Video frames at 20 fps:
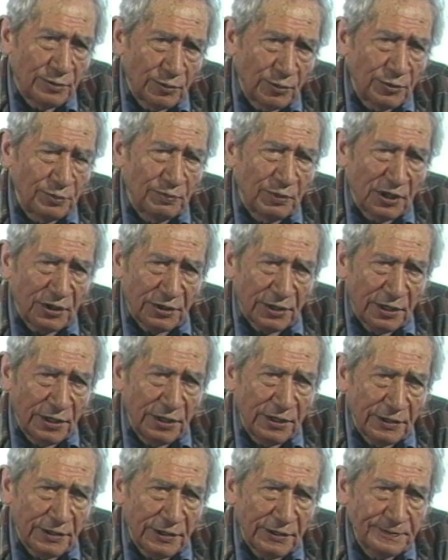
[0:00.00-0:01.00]
muy
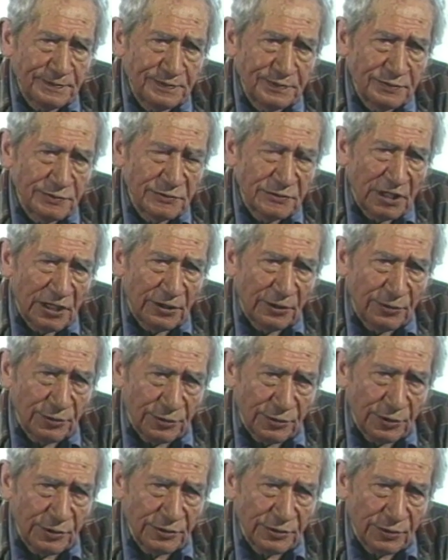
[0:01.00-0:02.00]
pertinente en
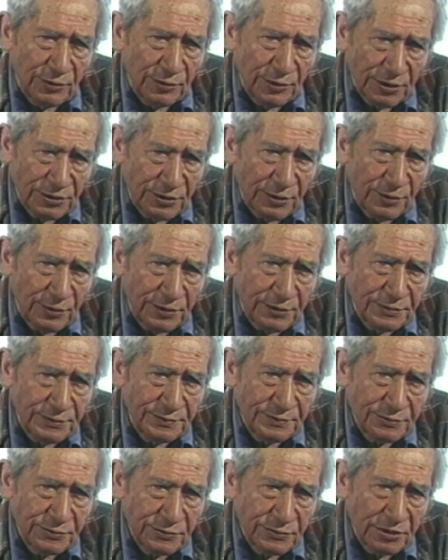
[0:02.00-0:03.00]
otras condiciones
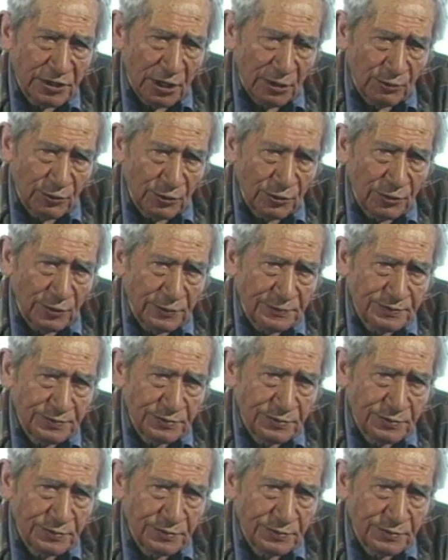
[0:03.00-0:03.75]
del mundo.